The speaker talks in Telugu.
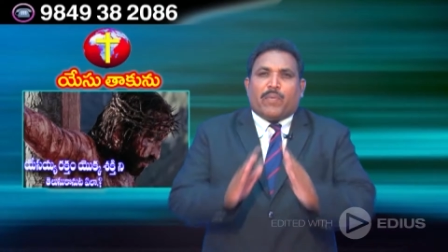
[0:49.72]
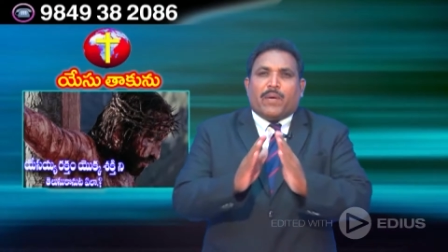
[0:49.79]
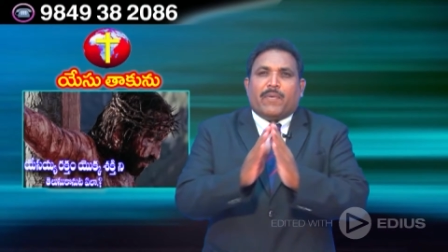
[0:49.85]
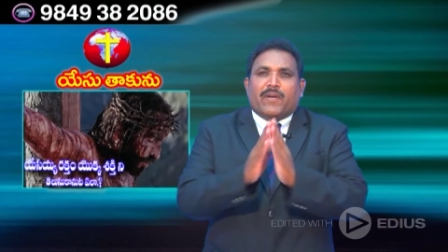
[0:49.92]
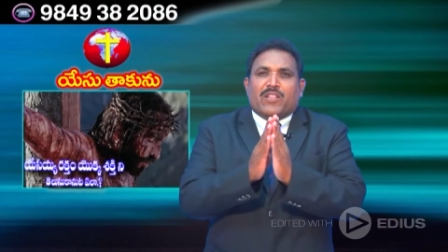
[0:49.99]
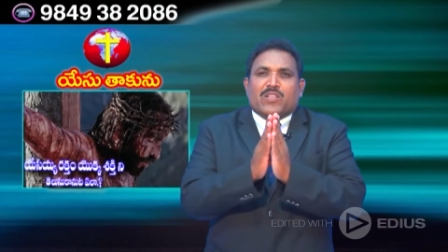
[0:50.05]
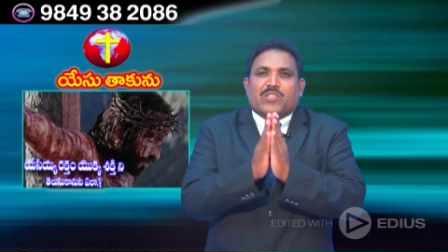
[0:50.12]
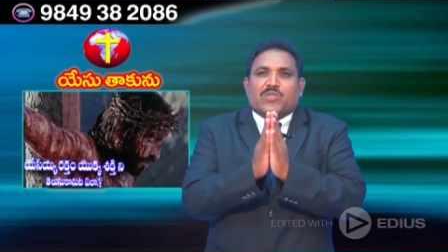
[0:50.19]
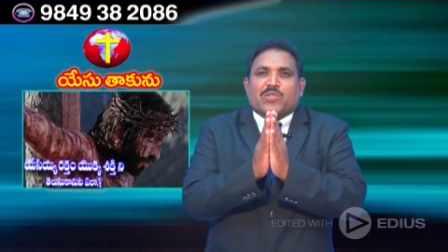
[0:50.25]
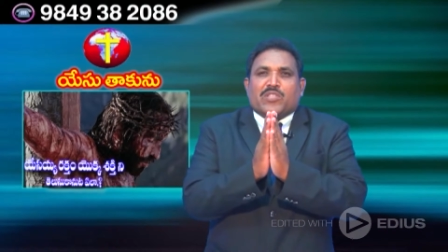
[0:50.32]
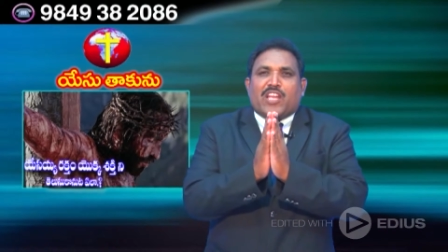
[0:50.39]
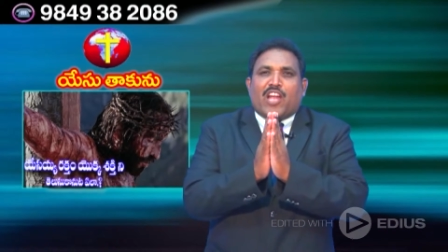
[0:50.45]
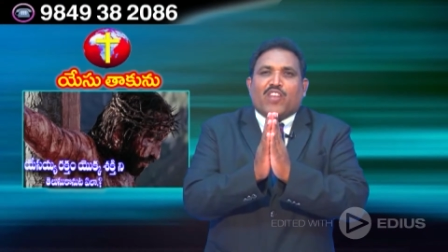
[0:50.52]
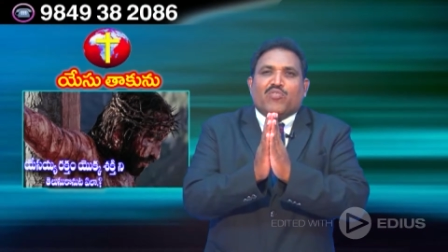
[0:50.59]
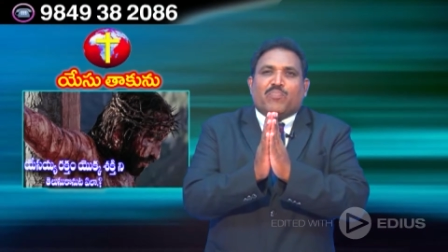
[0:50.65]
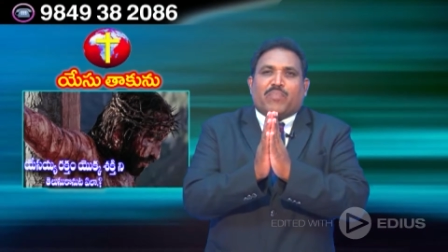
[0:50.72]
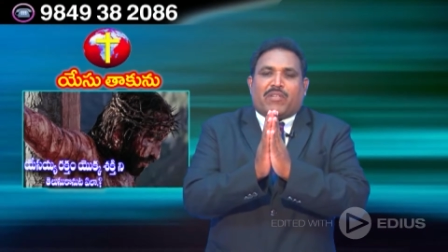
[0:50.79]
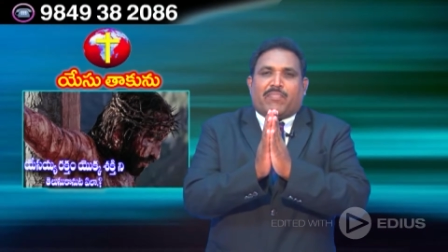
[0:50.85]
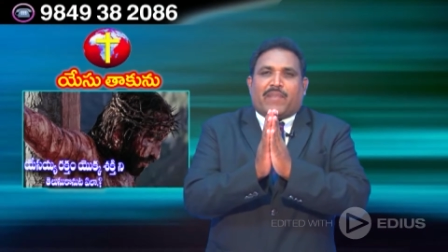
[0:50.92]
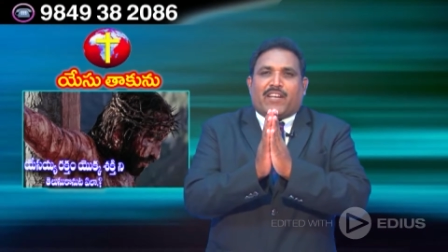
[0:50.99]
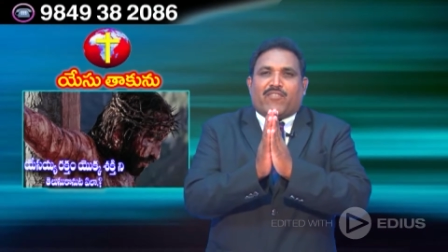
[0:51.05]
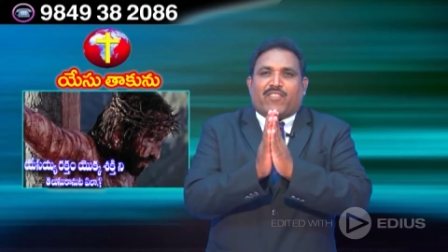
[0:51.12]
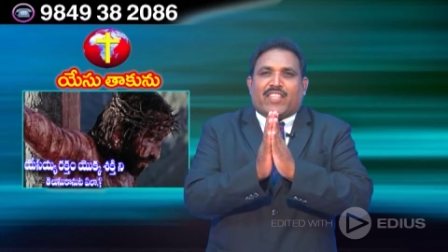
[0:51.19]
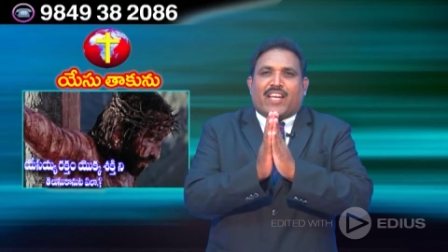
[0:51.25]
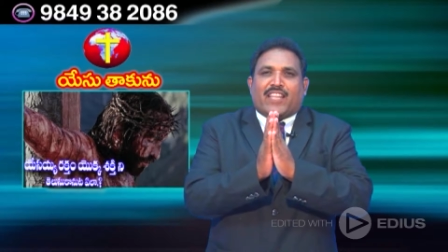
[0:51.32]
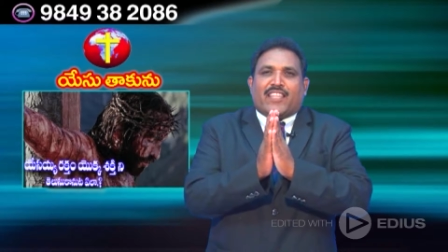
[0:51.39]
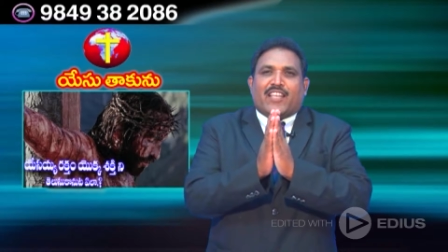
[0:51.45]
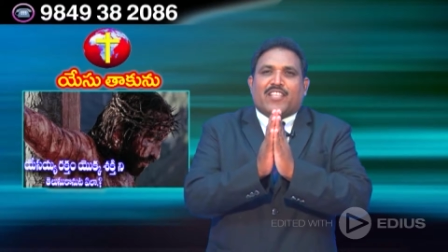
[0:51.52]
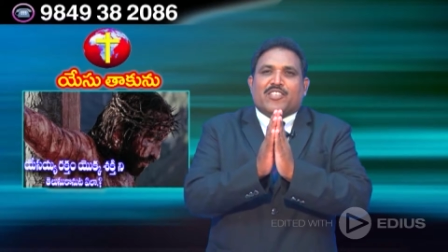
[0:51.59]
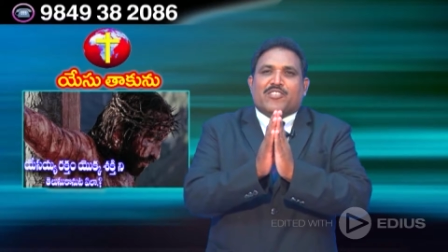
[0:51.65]
ప్రభునందు స్తోత్రాలు ప్రభుగట
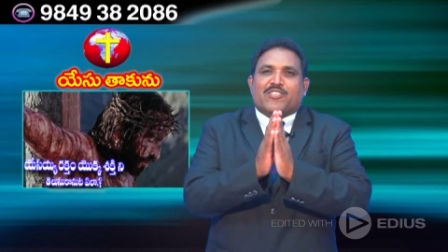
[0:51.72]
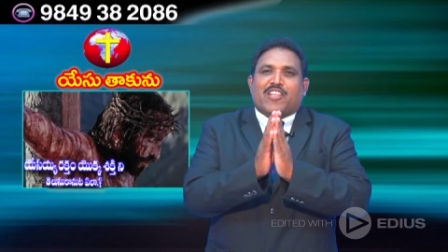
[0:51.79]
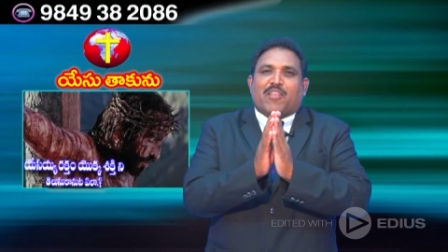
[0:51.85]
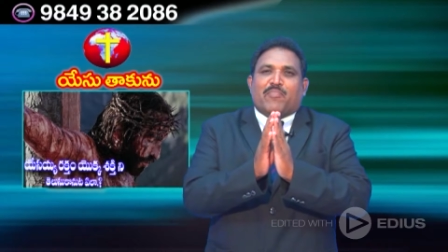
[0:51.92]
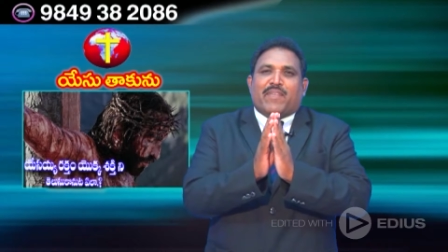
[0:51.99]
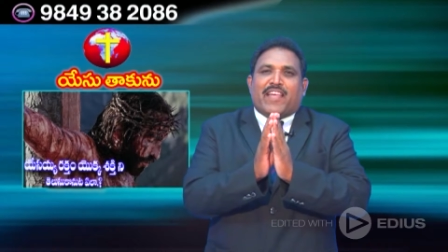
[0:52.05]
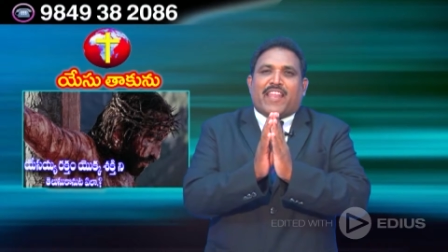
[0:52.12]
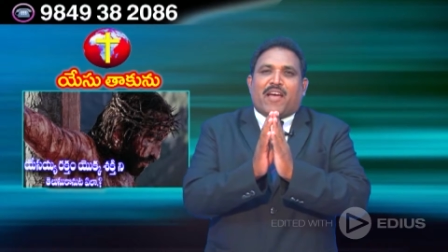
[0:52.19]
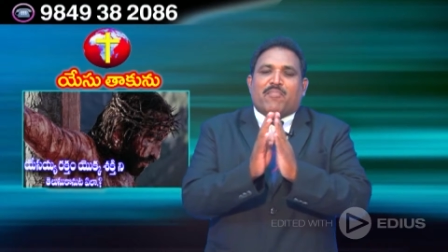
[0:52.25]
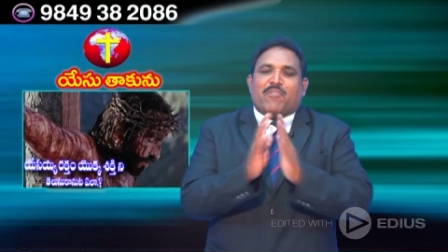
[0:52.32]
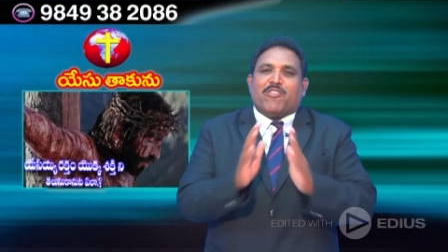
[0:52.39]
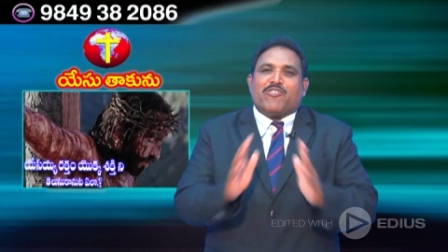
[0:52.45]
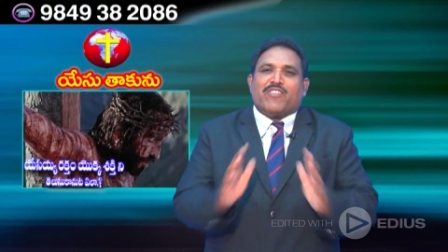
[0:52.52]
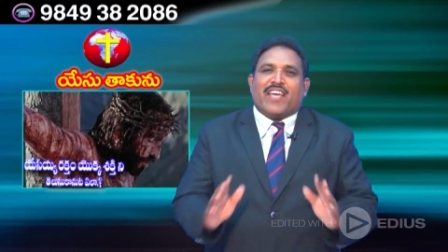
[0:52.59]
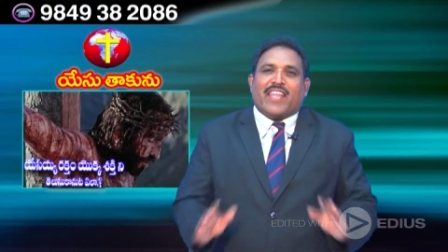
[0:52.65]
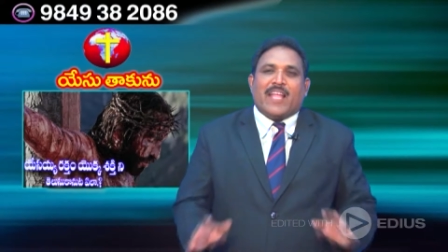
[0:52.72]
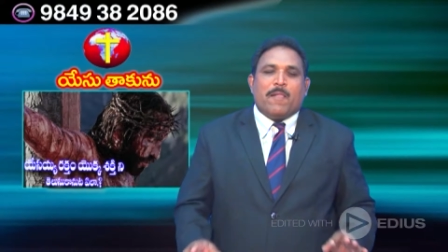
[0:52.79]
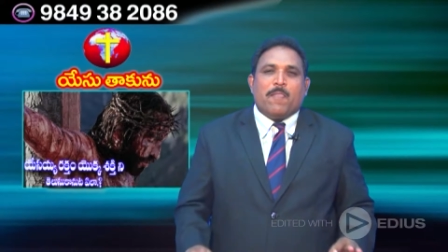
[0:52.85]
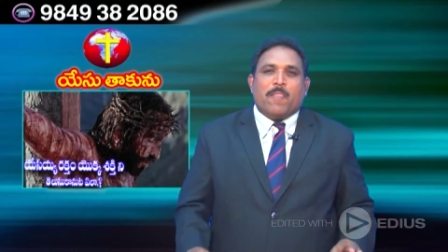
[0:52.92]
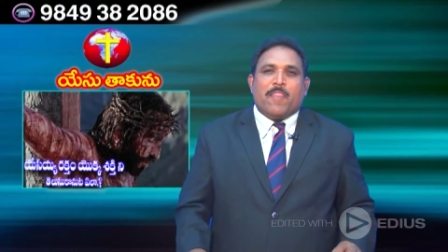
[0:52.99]
వందనాలు తెలియజేస్తున్నాను పిల్లరా బాగున్నారా